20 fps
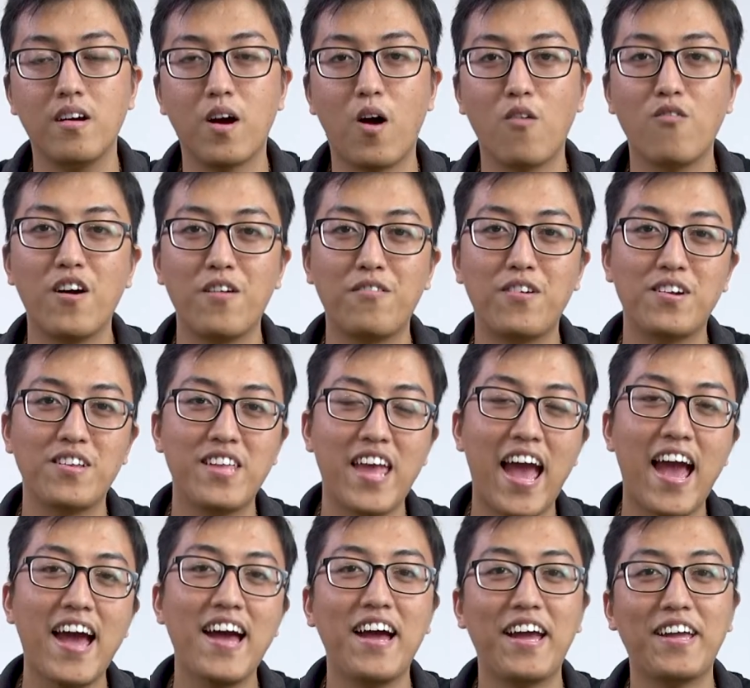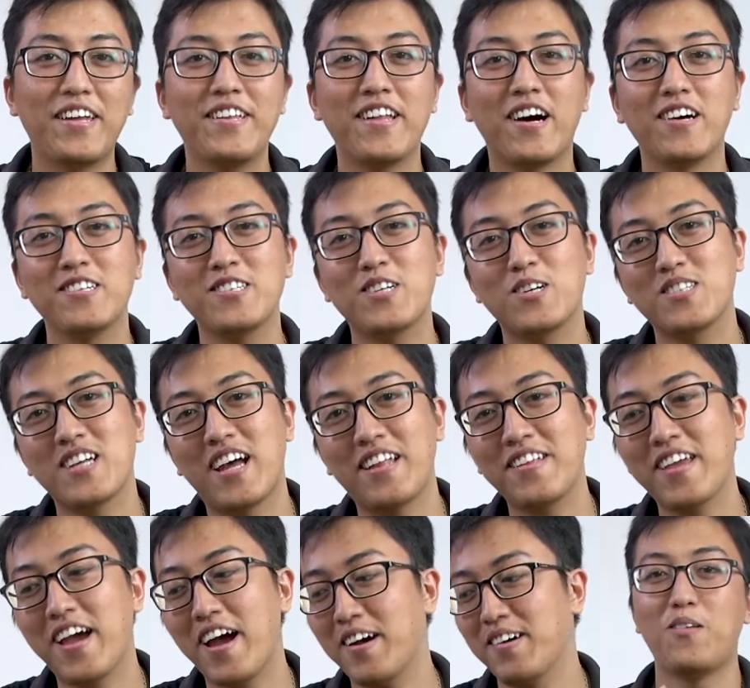còn về phần giá hãy thử so sánh
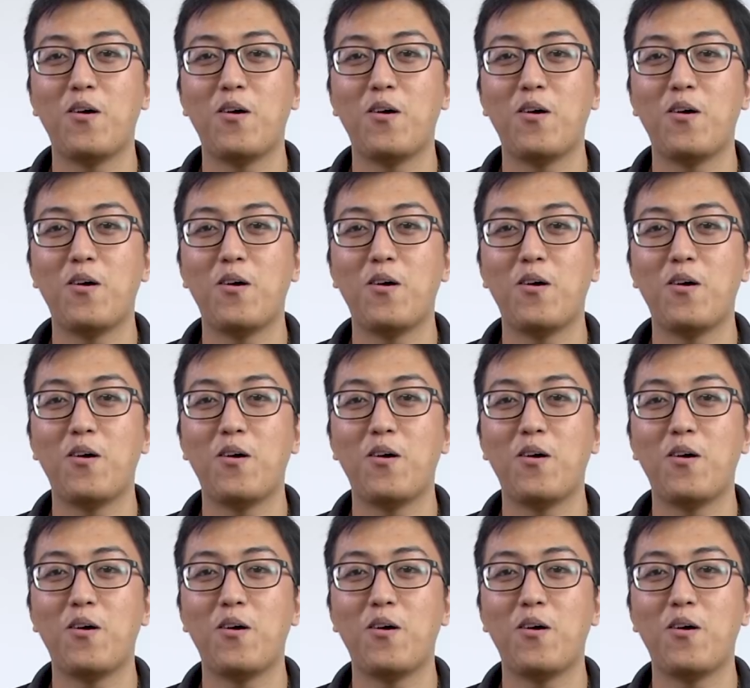nha